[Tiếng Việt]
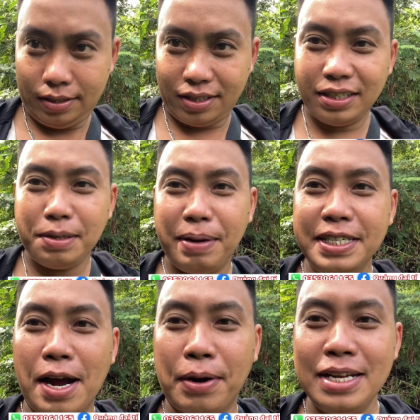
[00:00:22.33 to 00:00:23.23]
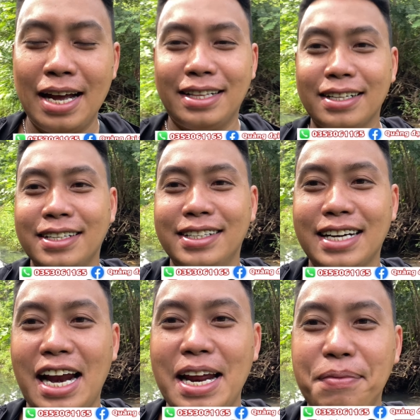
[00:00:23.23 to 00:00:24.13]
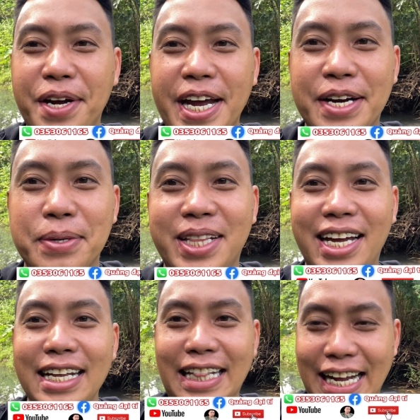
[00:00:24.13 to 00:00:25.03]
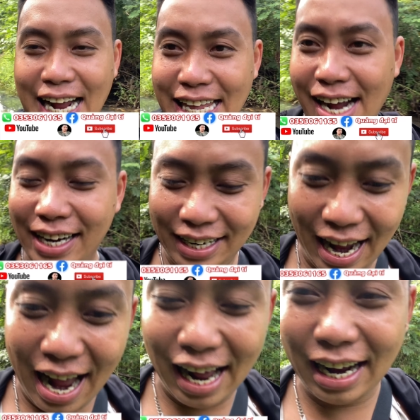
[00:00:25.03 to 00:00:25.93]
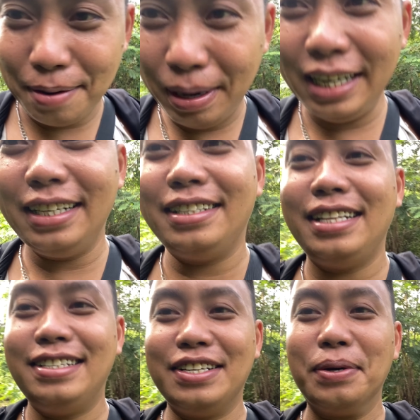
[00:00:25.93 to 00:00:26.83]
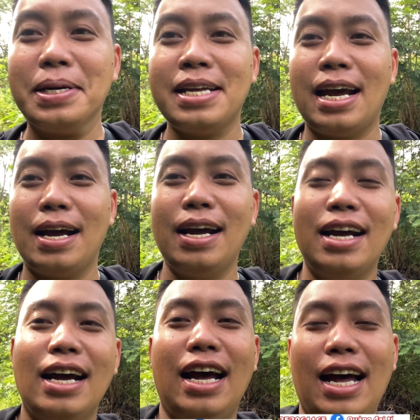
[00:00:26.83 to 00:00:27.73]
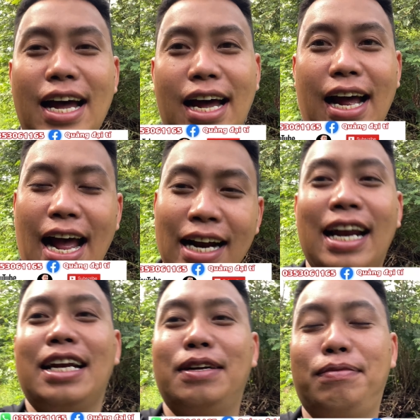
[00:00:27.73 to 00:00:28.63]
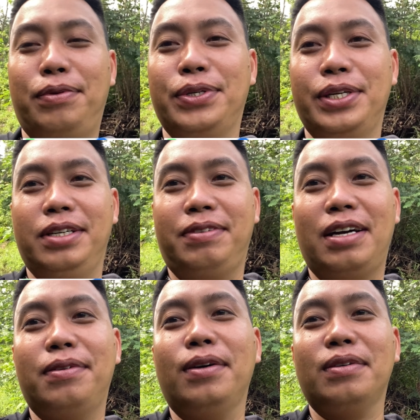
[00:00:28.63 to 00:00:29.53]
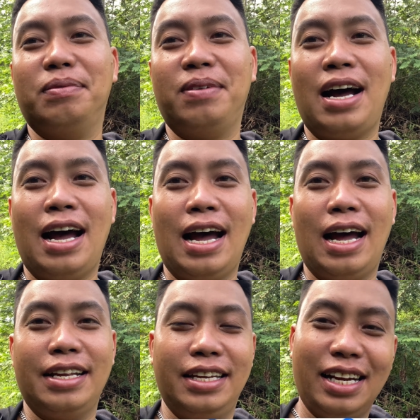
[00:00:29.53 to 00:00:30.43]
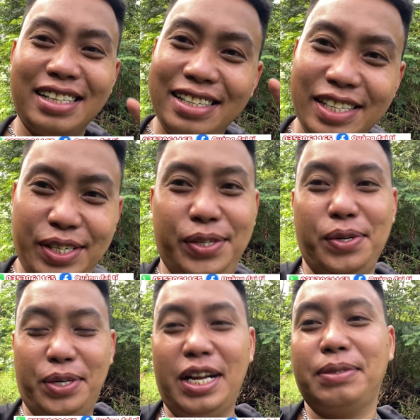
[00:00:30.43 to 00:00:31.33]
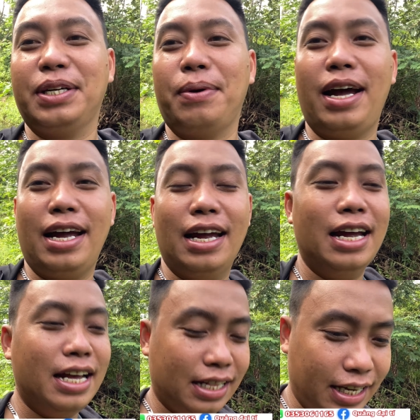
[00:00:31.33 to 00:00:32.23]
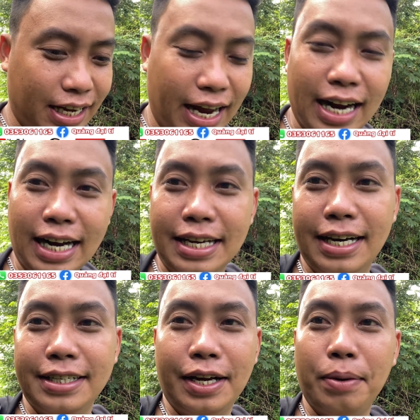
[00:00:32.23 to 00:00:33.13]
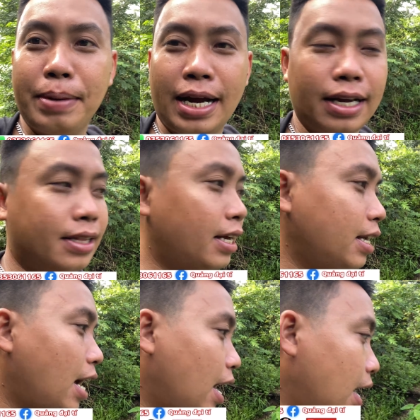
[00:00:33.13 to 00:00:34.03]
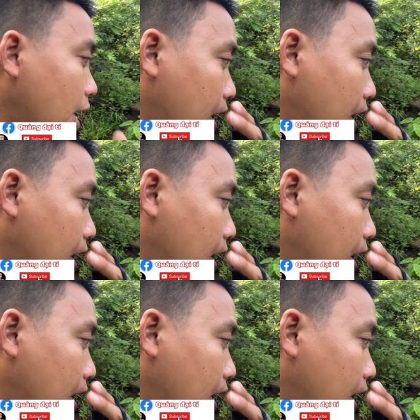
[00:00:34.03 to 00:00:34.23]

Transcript: Tế xin mến chào cả nhà thân thương đã đến với kênh của Tế Thì cả nhà ơi, à, ngày mới Tế xin chúc cả nhà à, an lành vui tươi và hạnh phúc và nhiều nhiều dồi dào sức khỏe thì à, cả nhà thì hôm nay tí à,